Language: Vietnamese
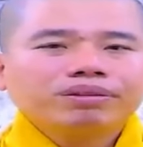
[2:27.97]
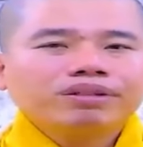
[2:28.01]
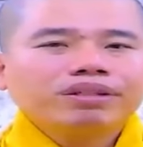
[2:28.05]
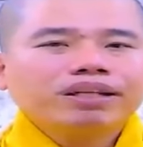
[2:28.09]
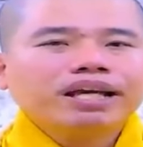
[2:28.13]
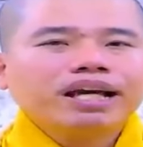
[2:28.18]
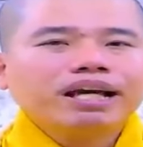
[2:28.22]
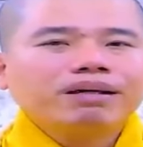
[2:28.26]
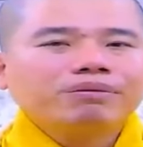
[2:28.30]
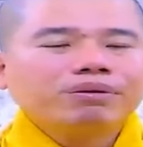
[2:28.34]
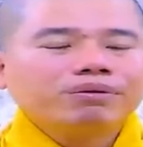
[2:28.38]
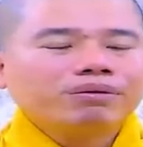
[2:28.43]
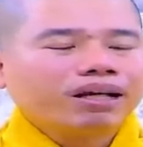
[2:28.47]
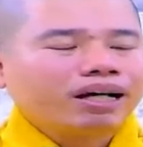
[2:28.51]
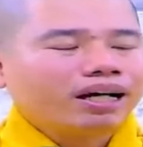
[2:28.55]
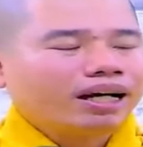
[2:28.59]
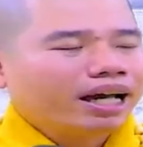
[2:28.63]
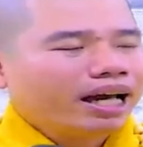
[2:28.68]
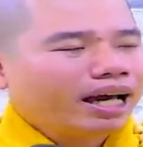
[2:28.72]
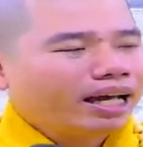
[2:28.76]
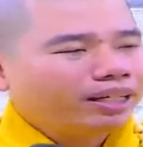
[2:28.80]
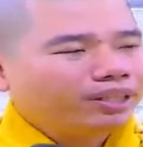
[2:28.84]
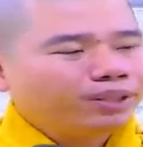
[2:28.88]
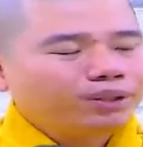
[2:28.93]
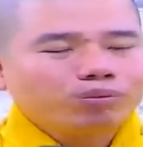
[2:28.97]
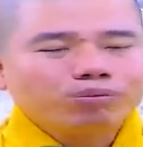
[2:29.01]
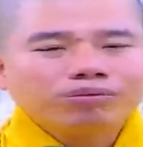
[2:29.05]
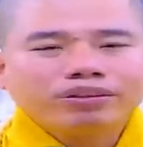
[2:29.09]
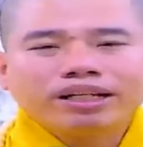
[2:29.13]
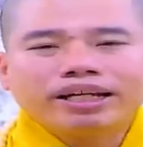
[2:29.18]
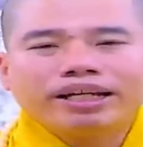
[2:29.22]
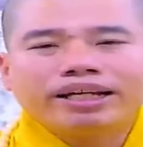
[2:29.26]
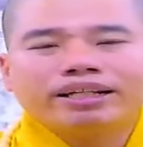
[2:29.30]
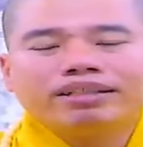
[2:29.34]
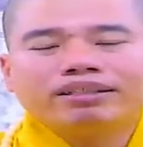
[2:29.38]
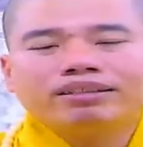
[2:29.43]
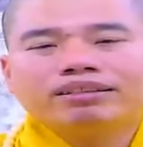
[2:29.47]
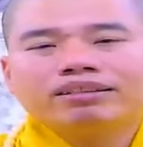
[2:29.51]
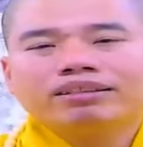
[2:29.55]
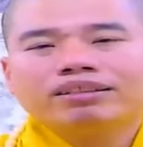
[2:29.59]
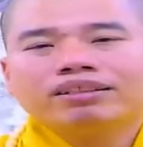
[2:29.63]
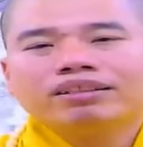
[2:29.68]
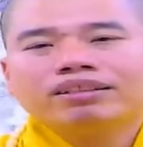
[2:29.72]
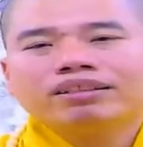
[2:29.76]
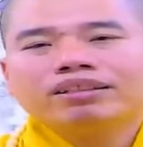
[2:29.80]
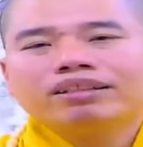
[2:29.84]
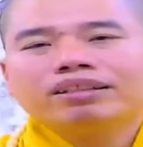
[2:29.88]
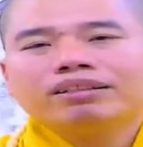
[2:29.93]
nó về một lần hai chục ngàn
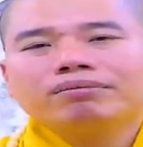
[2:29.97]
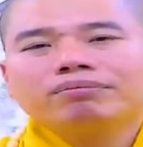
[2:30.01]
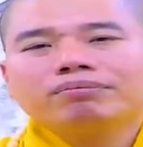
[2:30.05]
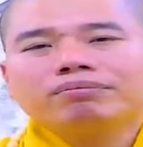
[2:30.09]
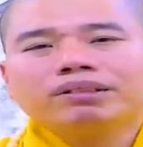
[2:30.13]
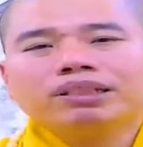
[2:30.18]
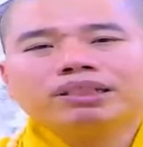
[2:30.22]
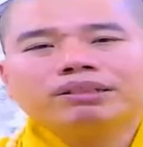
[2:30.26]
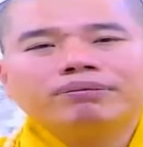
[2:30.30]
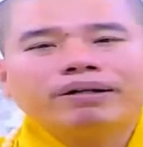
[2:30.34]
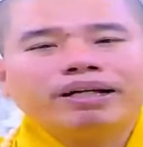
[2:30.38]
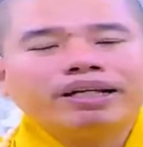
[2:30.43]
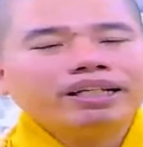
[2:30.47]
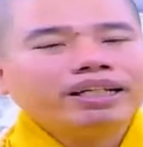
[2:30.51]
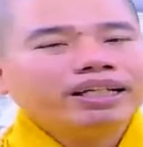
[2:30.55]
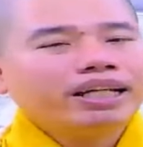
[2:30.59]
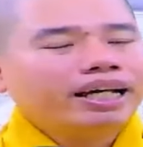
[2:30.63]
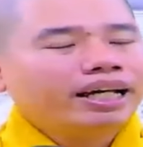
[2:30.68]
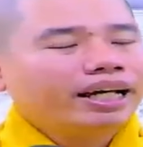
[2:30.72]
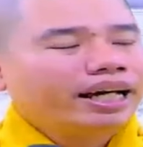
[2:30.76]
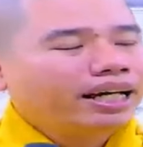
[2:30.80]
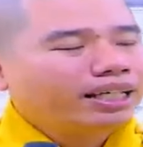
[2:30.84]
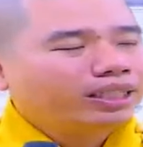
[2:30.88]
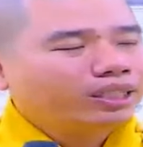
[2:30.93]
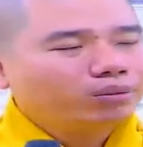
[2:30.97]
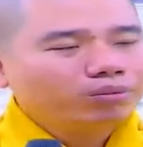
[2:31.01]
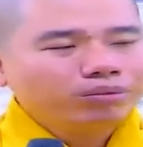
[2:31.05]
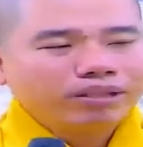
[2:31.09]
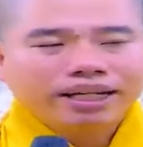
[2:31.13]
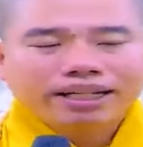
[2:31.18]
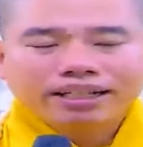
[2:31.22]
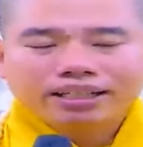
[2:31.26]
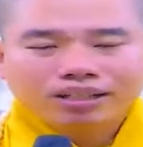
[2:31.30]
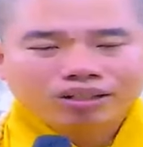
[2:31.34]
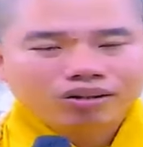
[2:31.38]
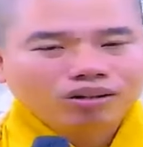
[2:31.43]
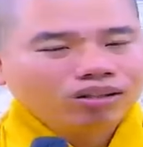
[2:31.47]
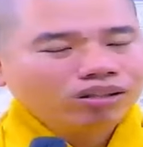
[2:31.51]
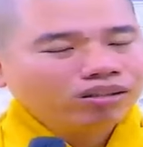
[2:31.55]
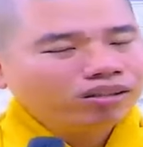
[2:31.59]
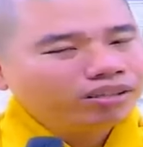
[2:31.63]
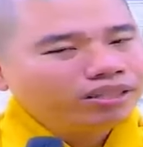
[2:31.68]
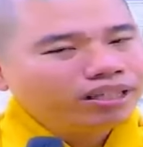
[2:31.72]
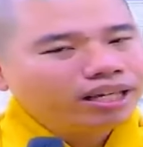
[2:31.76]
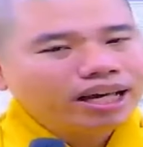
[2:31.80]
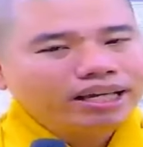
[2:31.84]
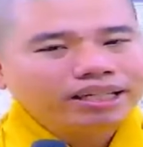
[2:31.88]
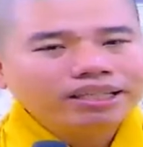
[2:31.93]
mười mấy ngàn hai chục ngàn nó
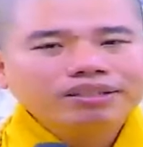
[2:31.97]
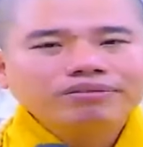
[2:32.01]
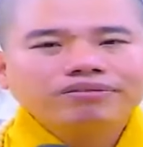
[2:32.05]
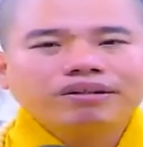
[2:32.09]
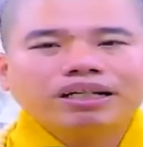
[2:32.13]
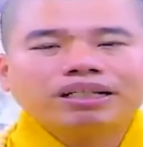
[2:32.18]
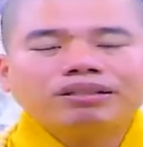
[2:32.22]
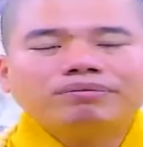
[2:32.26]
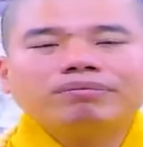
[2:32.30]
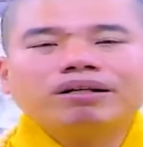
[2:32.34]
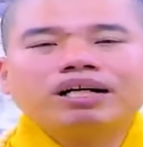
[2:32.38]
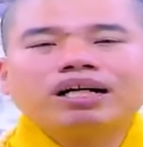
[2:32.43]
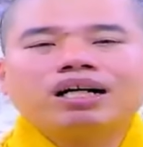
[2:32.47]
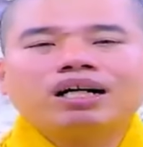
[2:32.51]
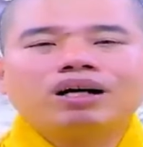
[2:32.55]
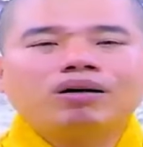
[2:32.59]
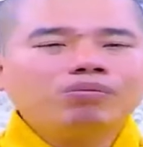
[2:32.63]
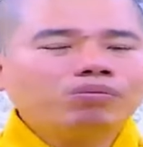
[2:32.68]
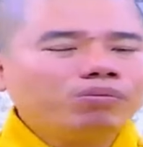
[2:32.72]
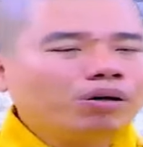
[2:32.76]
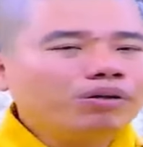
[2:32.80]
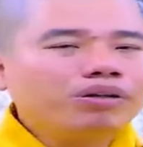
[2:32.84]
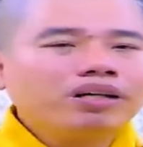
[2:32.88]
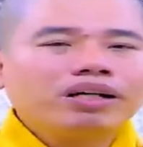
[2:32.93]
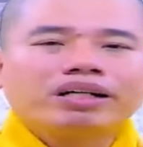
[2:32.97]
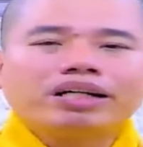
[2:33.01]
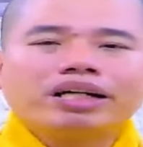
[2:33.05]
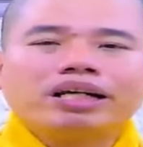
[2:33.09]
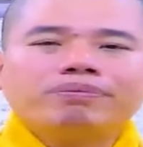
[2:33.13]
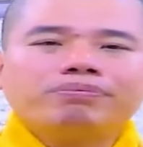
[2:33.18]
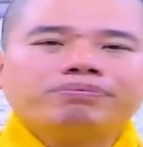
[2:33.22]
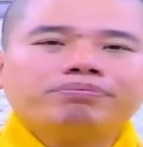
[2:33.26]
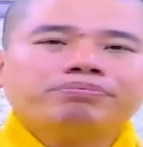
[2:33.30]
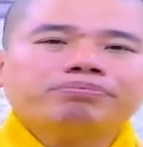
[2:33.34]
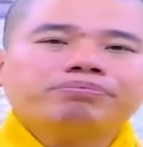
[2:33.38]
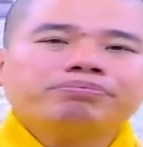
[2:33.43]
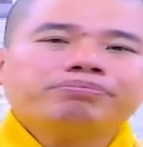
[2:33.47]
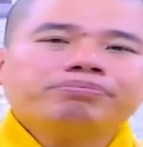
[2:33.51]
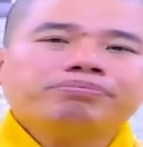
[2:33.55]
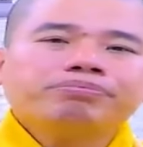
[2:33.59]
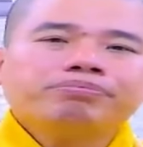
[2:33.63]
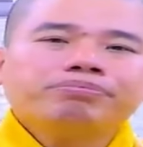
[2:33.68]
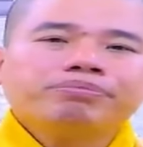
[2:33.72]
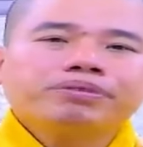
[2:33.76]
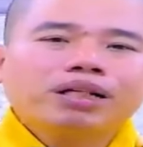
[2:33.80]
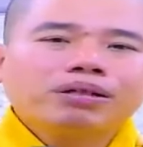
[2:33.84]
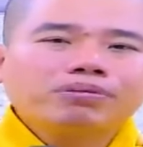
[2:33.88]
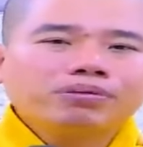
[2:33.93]
cứ về như vậy mà không bao giờ kịp
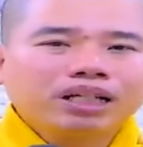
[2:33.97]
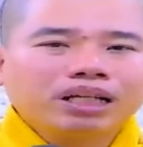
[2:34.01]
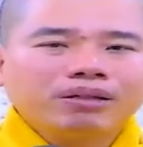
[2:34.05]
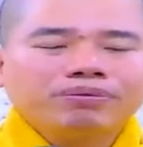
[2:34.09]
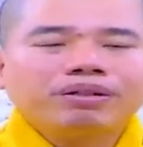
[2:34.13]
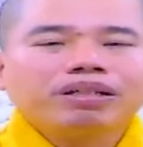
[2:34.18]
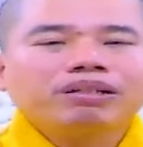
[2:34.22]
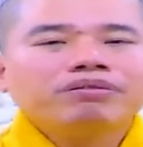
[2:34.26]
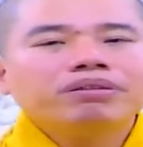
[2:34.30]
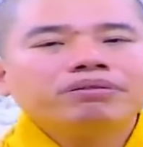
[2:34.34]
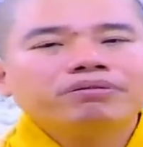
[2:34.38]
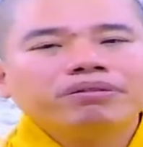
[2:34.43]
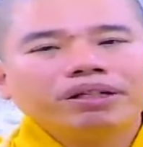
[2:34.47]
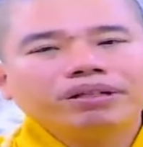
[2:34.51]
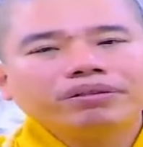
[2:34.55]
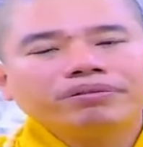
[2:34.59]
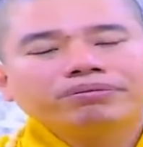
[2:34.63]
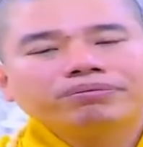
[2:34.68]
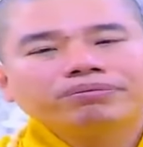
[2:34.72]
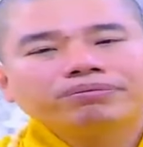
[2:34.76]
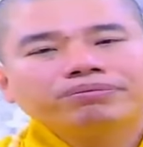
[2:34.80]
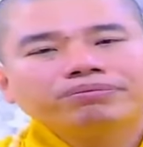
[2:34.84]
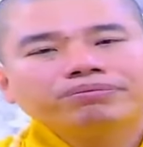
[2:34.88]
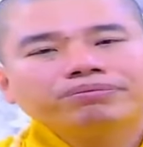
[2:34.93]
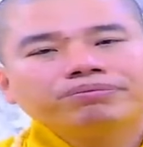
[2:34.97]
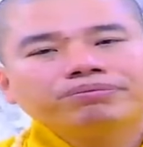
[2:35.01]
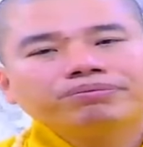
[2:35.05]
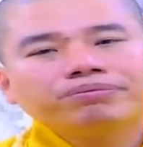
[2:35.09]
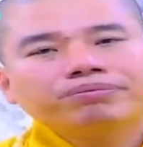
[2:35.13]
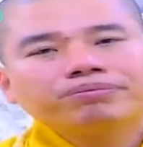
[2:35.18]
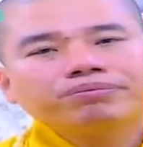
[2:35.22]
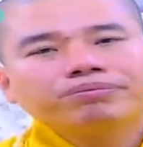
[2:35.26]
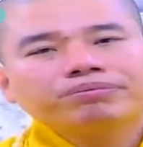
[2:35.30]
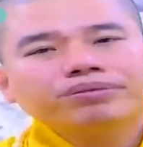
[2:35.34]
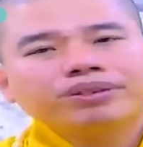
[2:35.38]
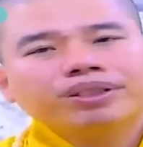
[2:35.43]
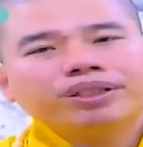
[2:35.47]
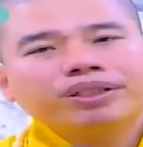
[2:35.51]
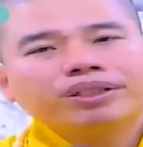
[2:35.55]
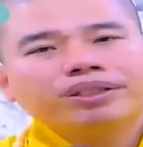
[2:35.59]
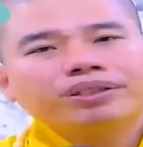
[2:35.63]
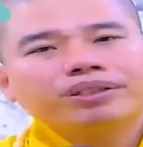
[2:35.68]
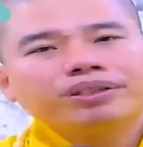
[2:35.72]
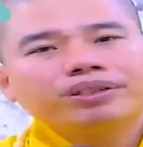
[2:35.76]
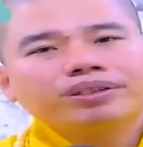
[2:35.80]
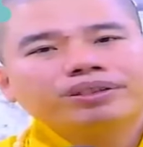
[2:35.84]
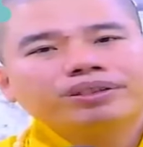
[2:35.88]
không kịp rồi đó quý vị đó